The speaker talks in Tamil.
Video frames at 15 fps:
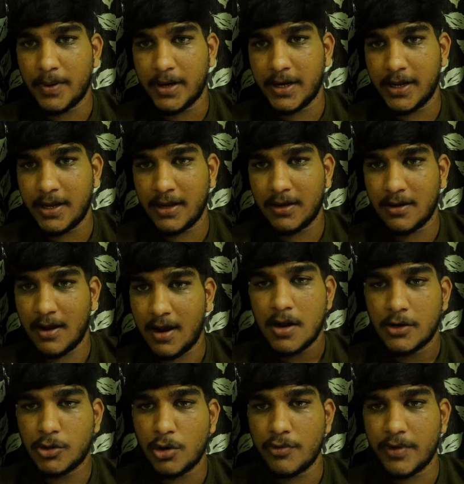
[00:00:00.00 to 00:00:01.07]
பண்ணி
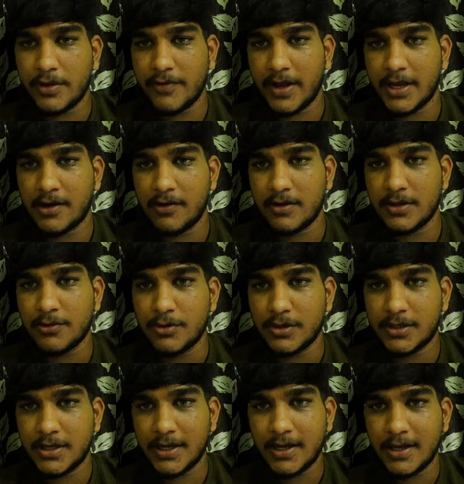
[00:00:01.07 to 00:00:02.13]
டோவிங் வெஹிக்கிள் வந்து
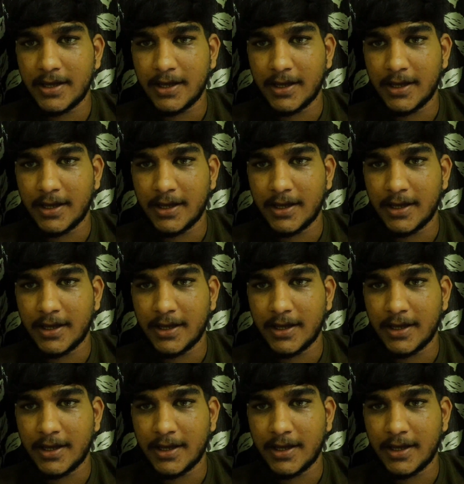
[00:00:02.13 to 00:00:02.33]
விட்டு